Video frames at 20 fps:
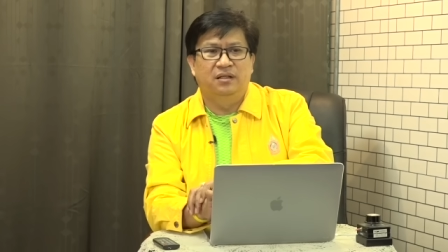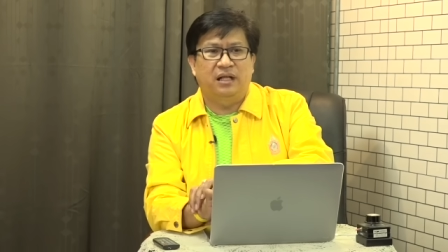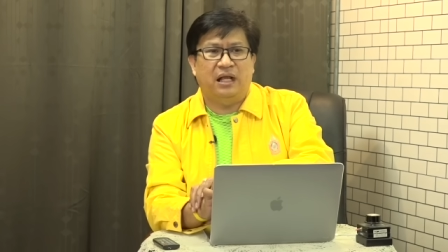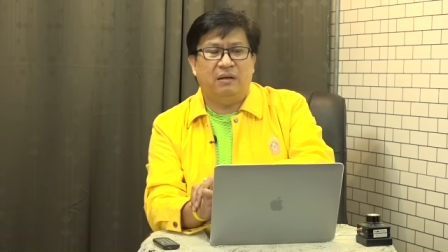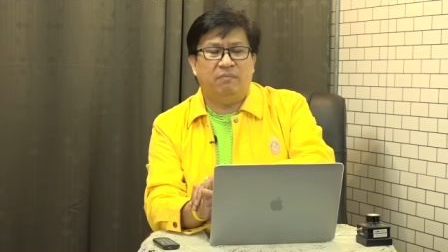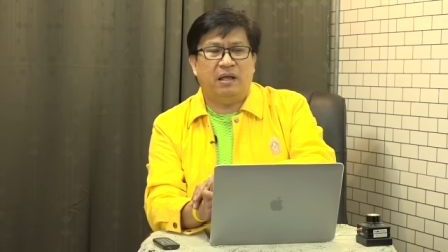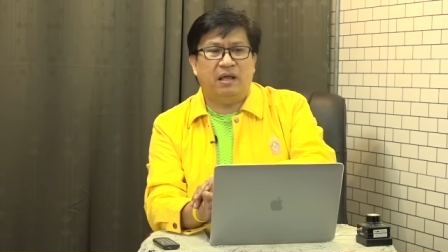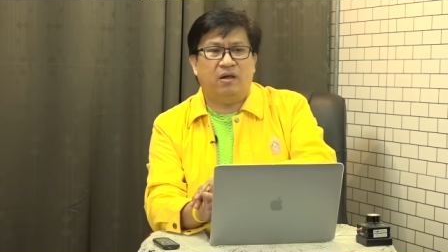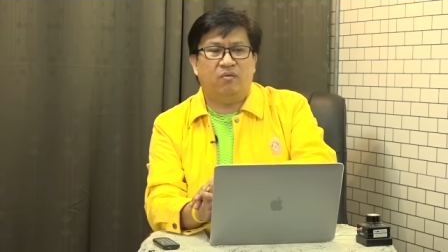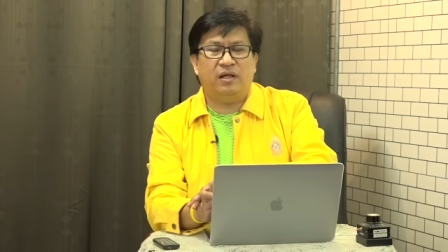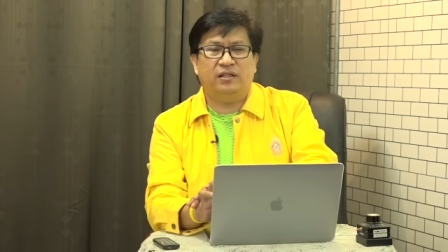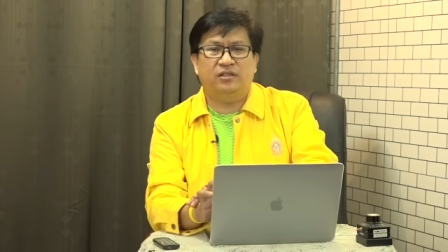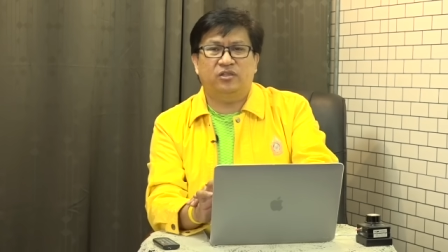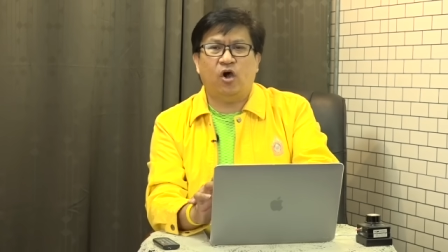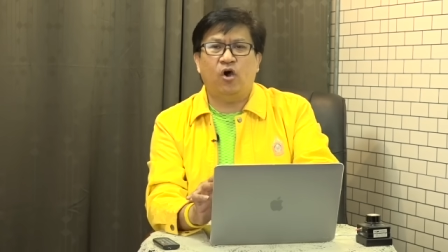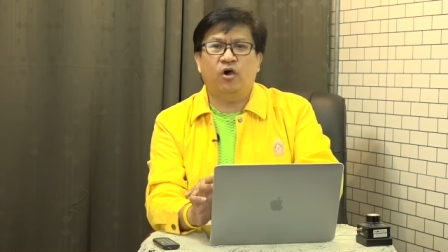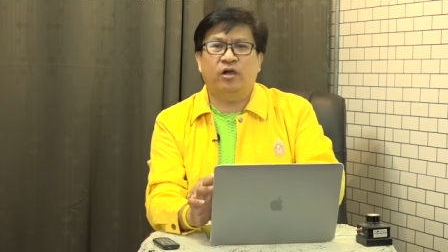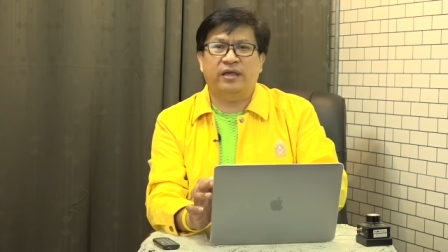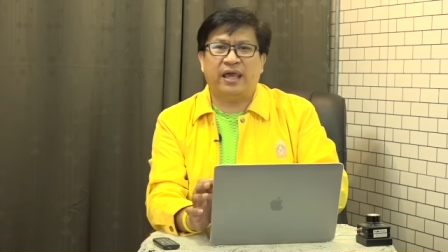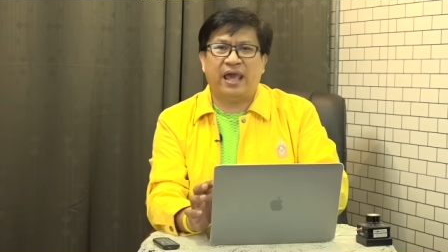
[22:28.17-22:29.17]
นั่นหมายความว่า
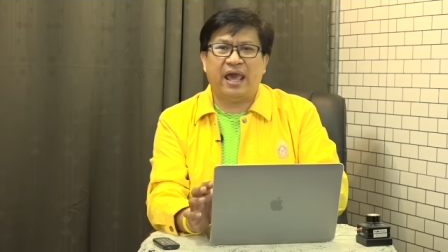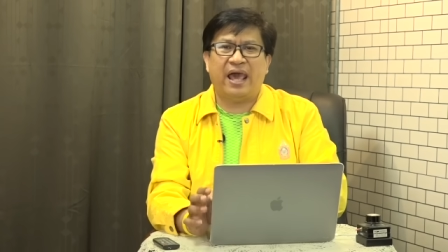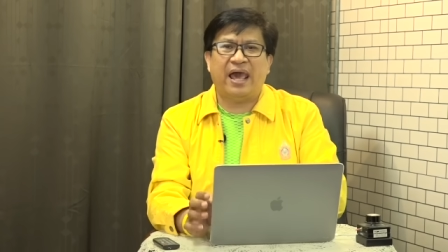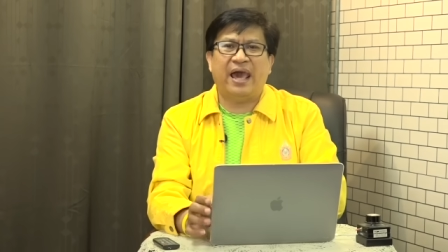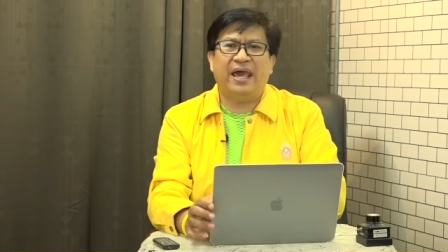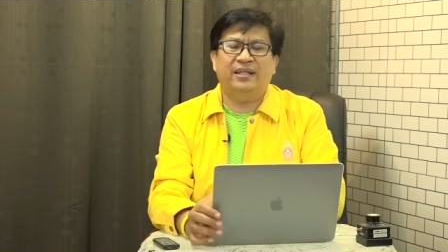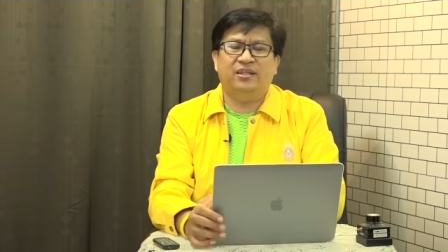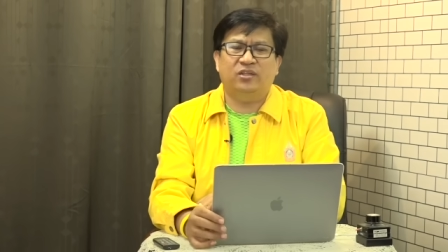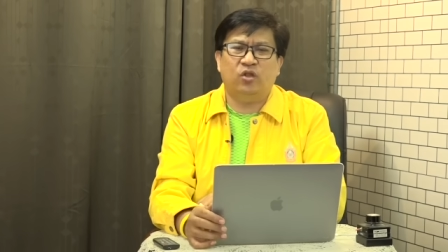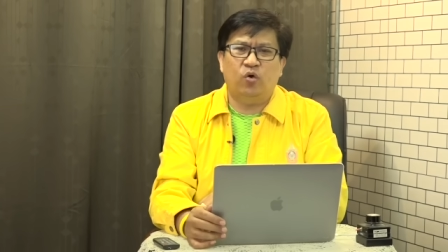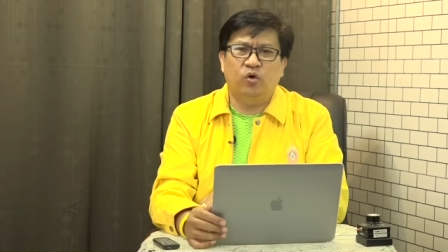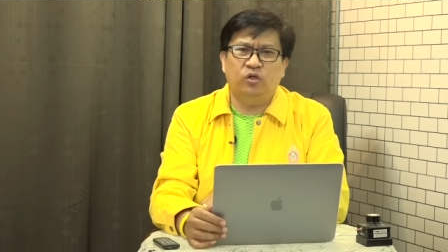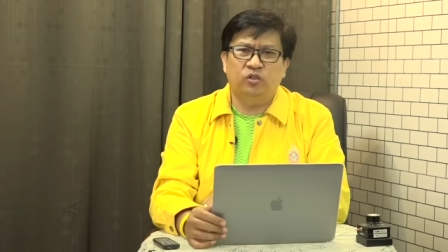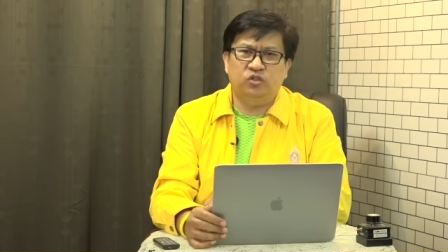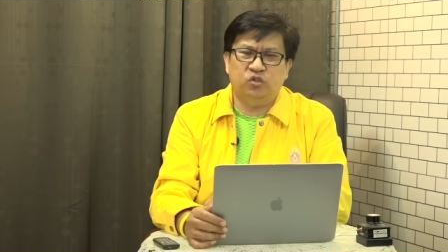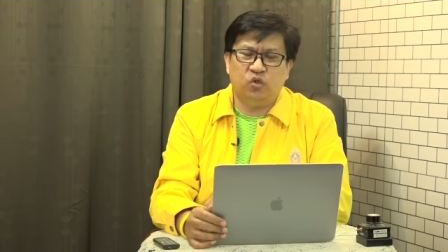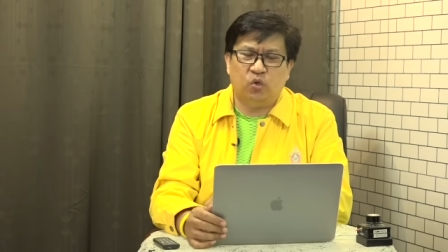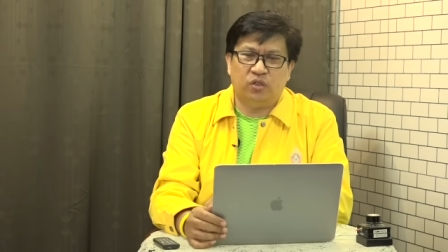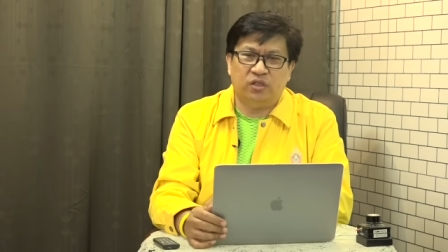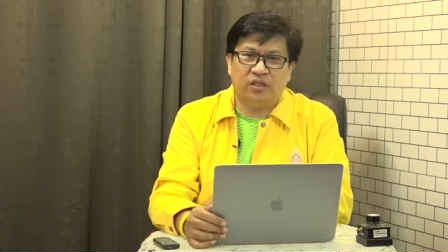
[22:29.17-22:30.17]
ต้องแก้ให้ตรง
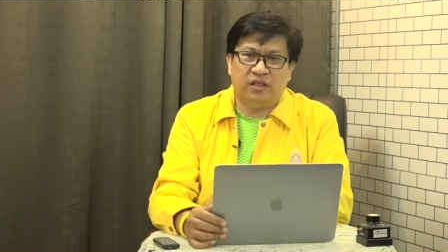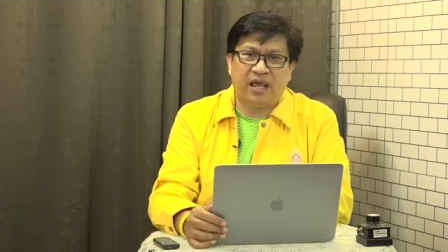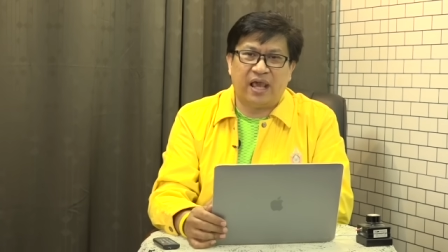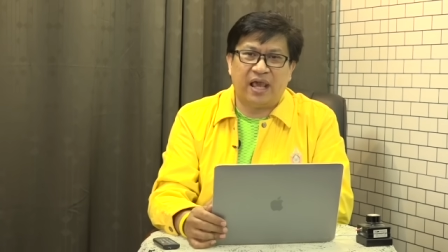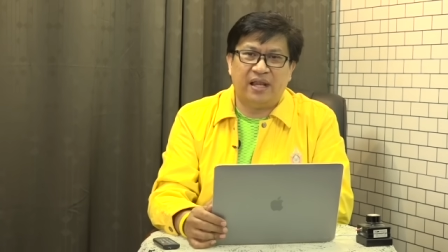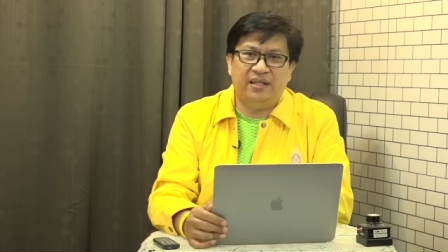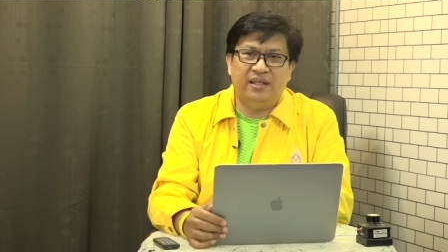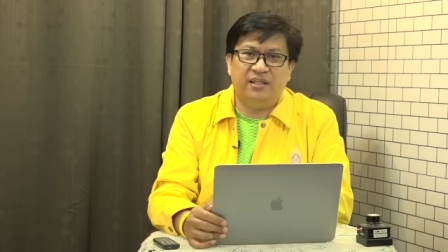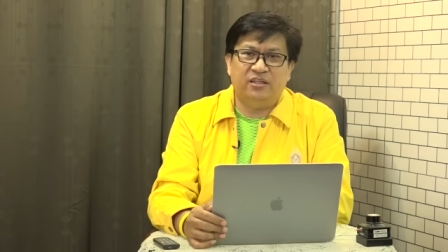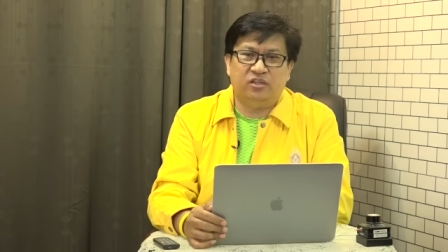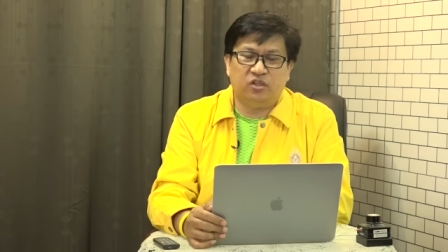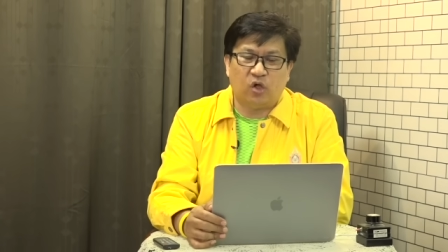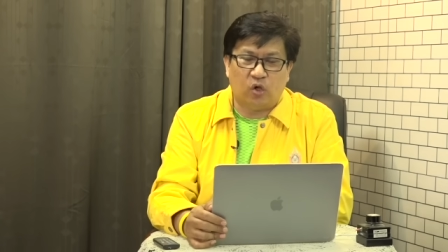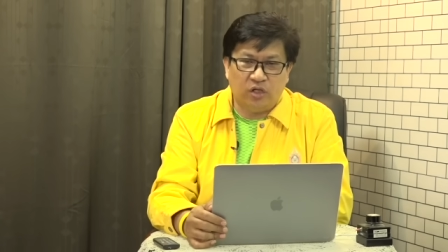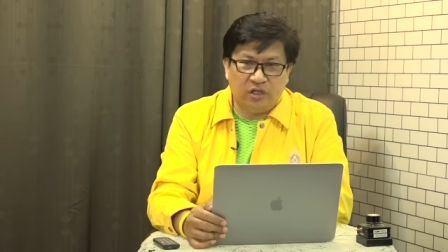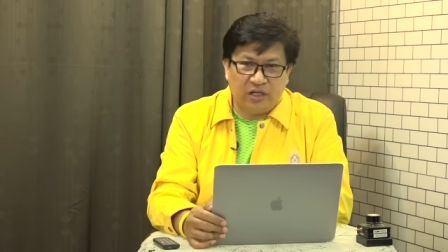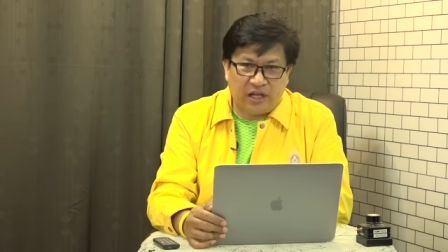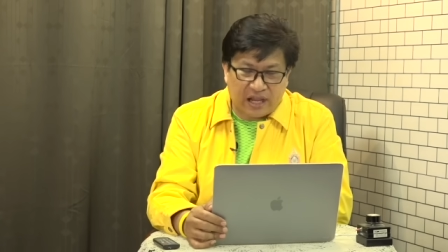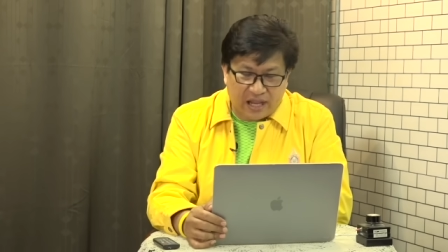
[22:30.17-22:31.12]
จุดแก้ที่ต้น